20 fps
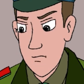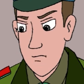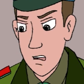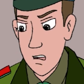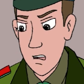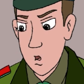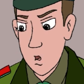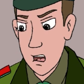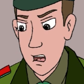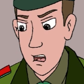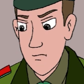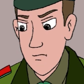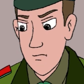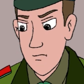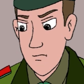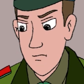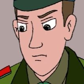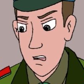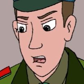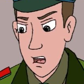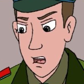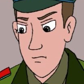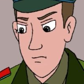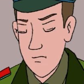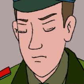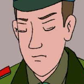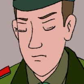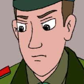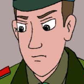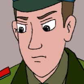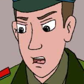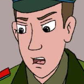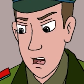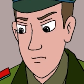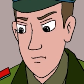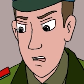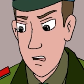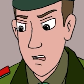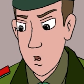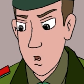người nhận, nó sẽ thuộc về
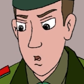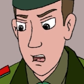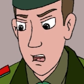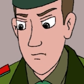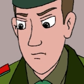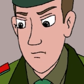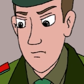người nhặt được.